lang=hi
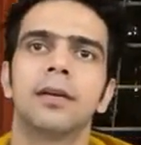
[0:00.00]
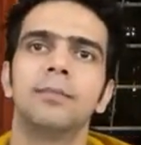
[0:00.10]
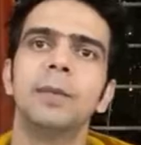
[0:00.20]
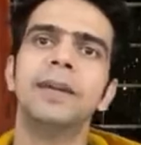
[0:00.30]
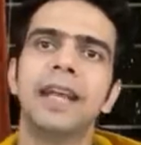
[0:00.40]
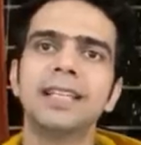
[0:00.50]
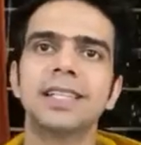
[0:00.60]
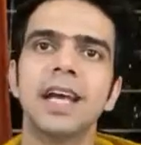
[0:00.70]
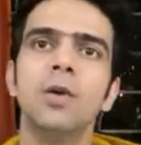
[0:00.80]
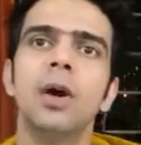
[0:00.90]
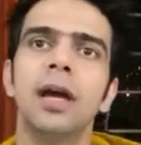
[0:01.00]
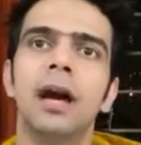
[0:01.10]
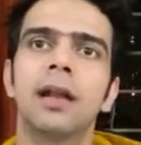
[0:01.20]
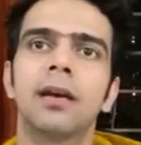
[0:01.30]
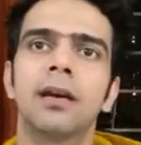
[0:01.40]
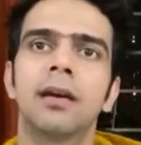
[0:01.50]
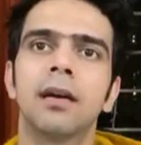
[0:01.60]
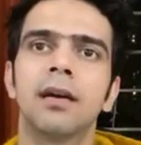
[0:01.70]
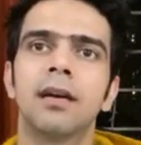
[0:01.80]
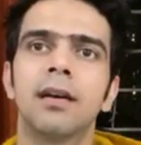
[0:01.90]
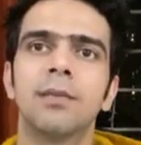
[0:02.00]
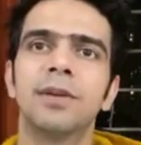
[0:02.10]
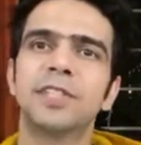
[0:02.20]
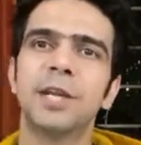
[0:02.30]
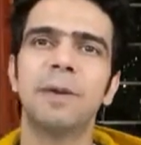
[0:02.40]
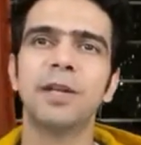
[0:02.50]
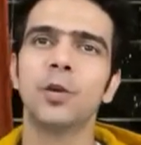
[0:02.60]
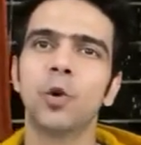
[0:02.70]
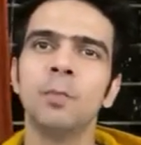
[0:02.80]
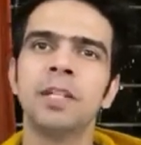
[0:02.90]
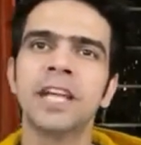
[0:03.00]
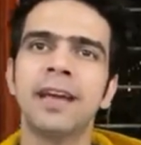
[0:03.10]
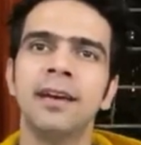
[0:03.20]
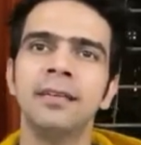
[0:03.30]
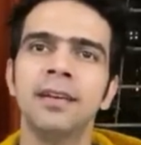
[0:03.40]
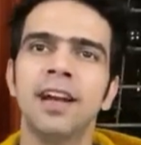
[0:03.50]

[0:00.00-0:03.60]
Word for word: बेबी ड्रेस ले आऊंगा यार बस एक बार ये रोल मिल जाए ना